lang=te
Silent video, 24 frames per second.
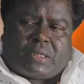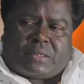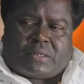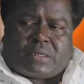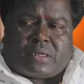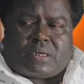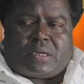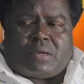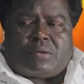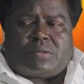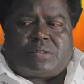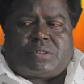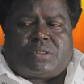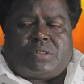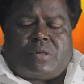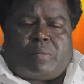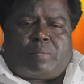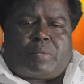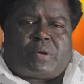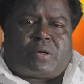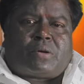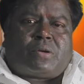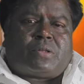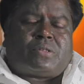మాత్రంగా వచ్చి
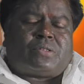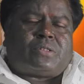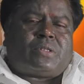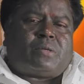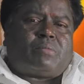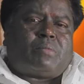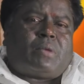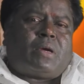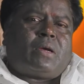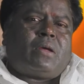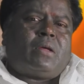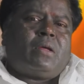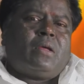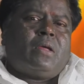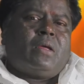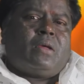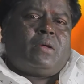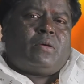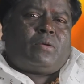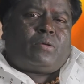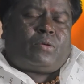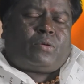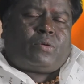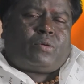అప్పట్లో సినిమా
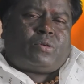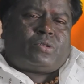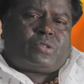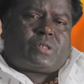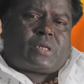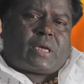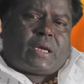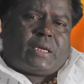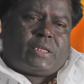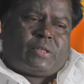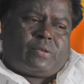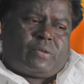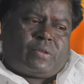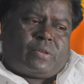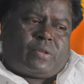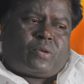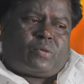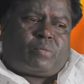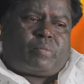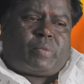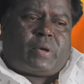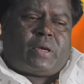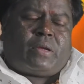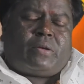రోజుకి ఐదు వందల
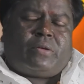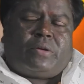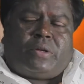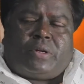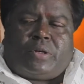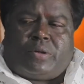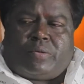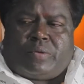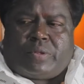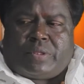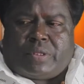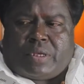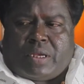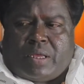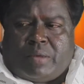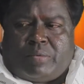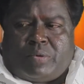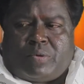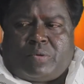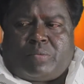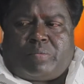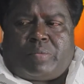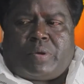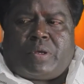రూపాయలు ఏడు వందల
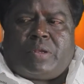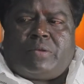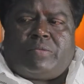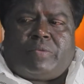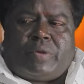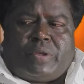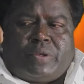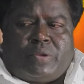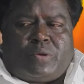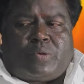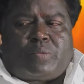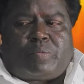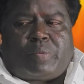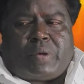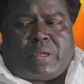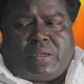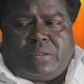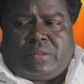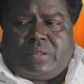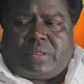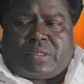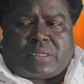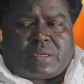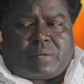యాభై రూపాయలు వెయ్యి
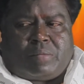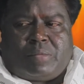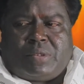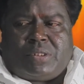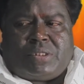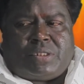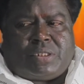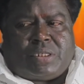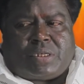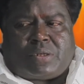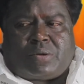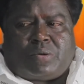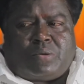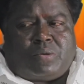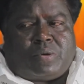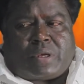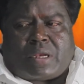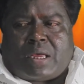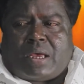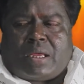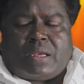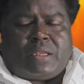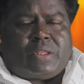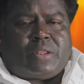రూపాయలు ఇంతకు మించి ఎక్కువ
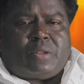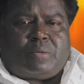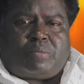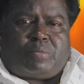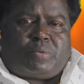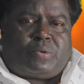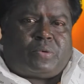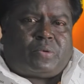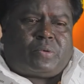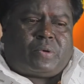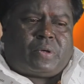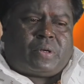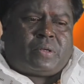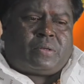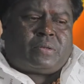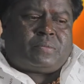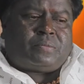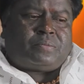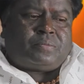రాలేదు ఇప్పుడు కూడా